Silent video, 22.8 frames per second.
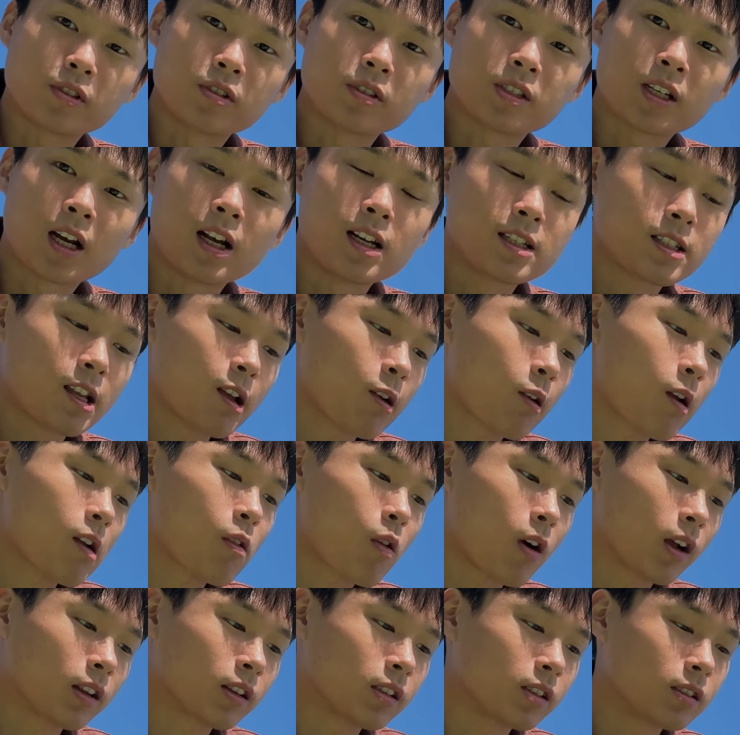잘 사용할 것
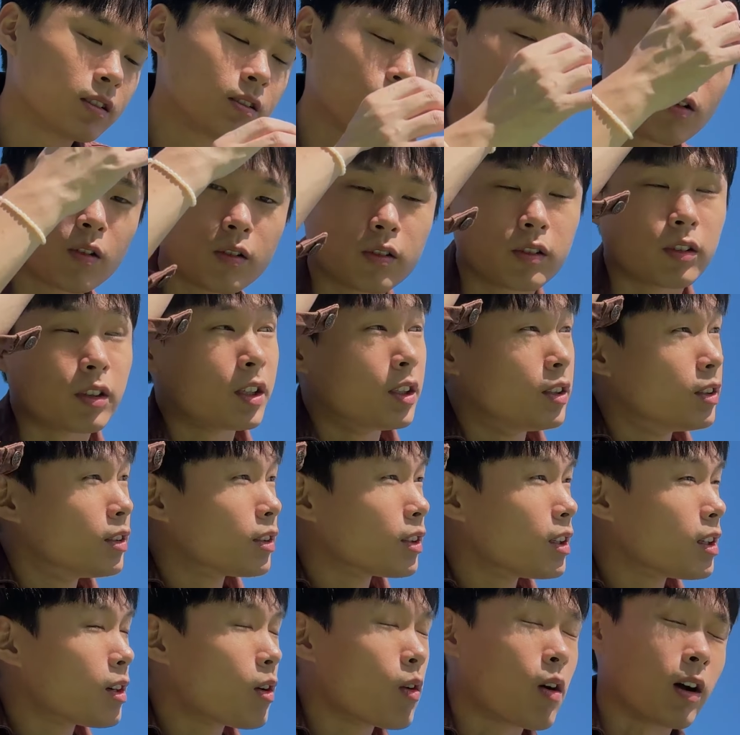같은 그런 기능일
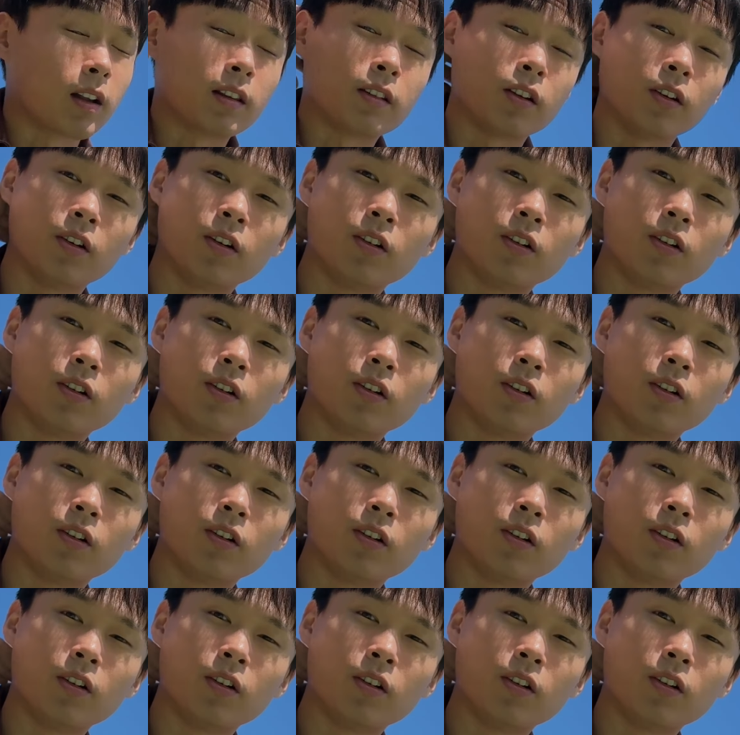것 같아요